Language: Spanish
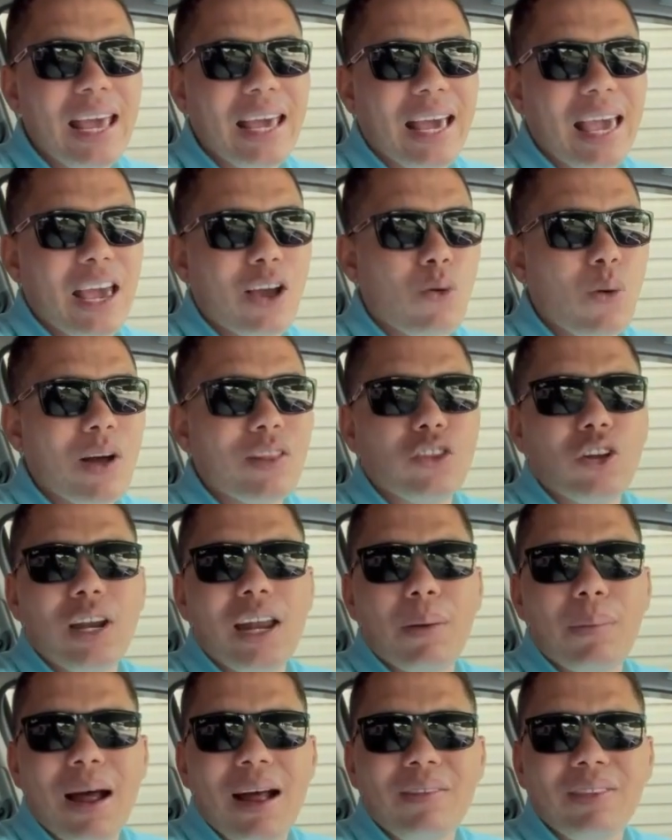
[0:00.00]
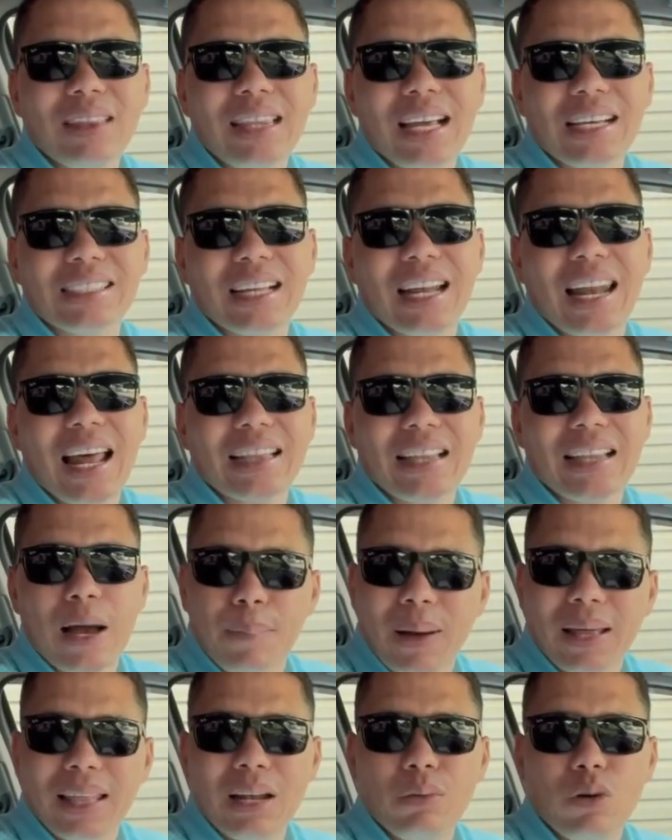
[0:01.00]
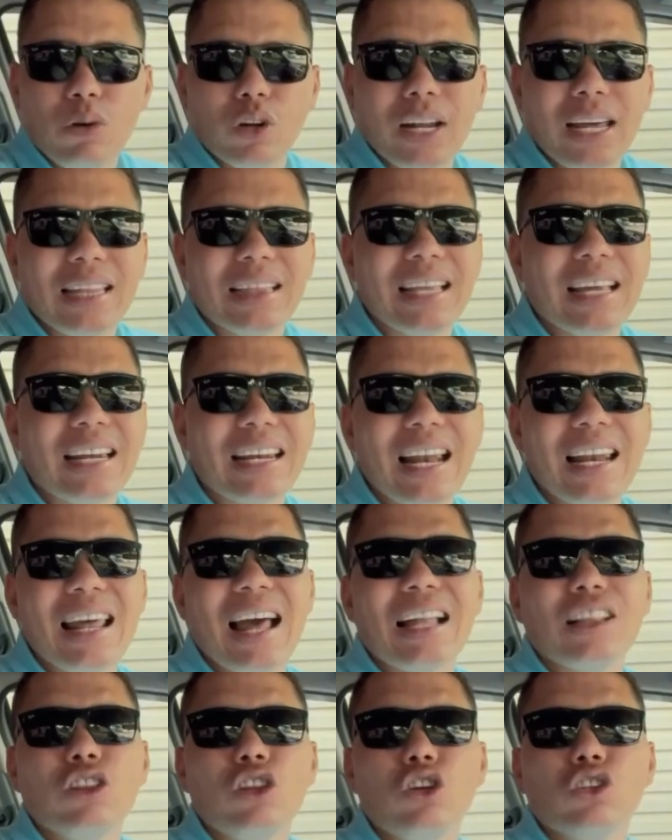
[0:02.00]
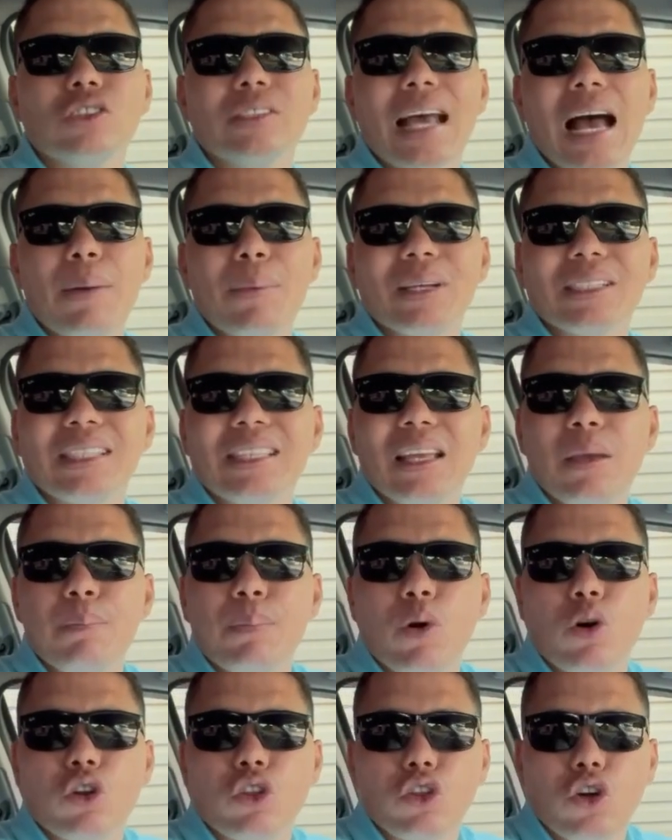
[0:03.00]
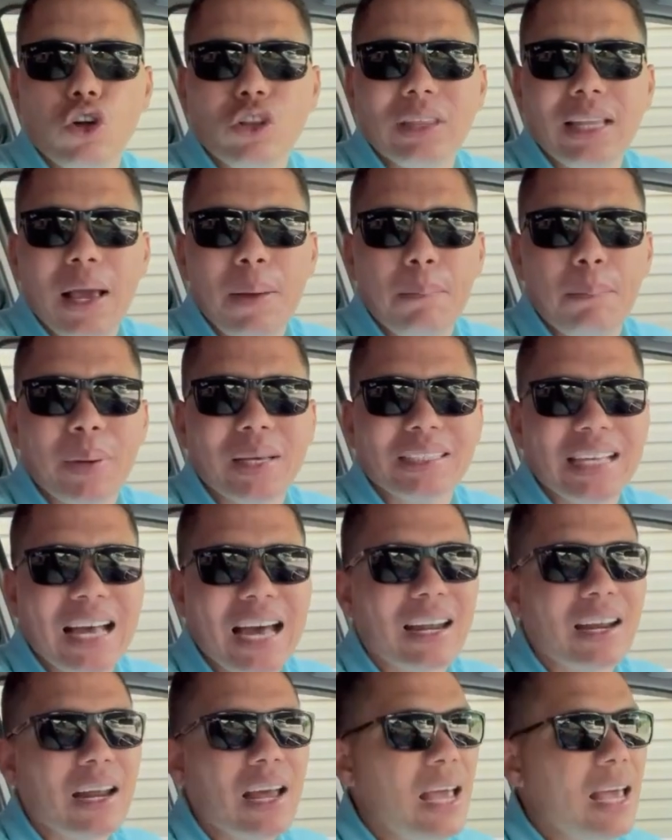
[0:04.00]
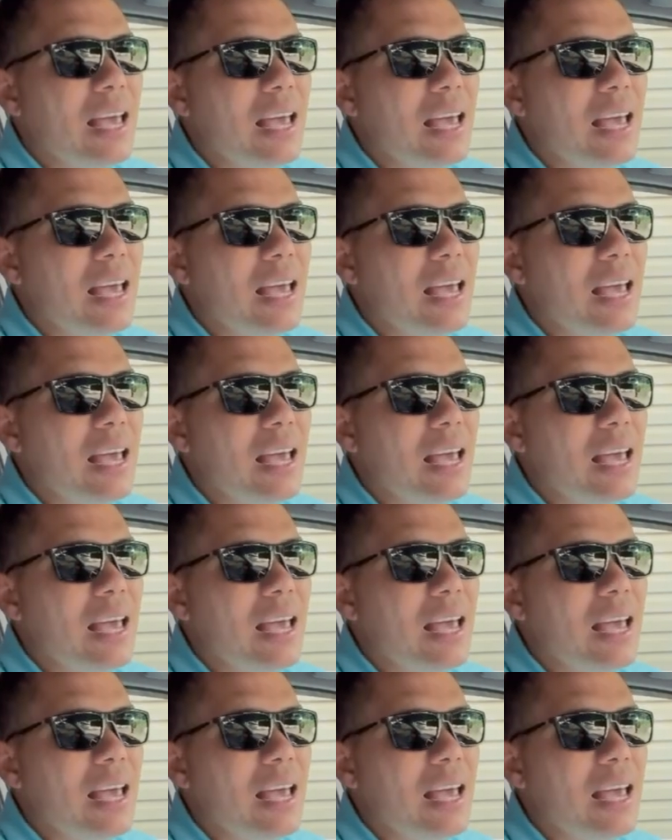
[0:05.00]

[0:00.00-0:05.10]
que cuando levantas la tapa del bonete en realidad no sabes ni por dónde empezar.